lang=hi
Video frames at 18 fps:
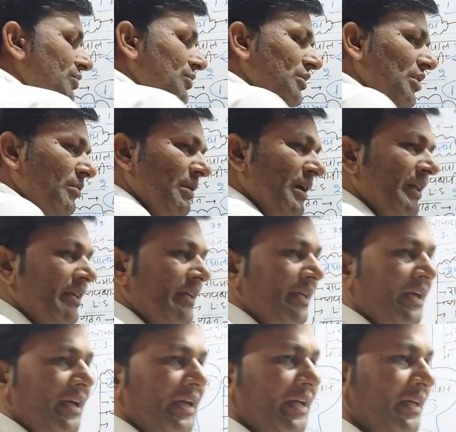समर
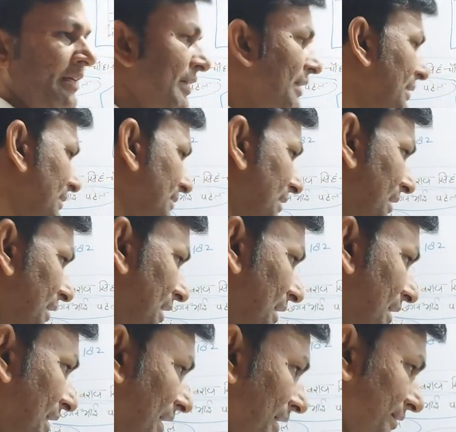की है
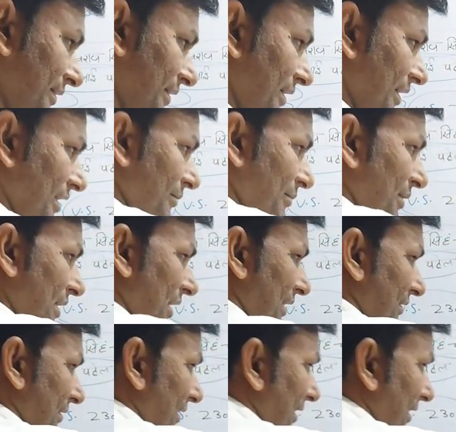देखना गा से गर्मी गा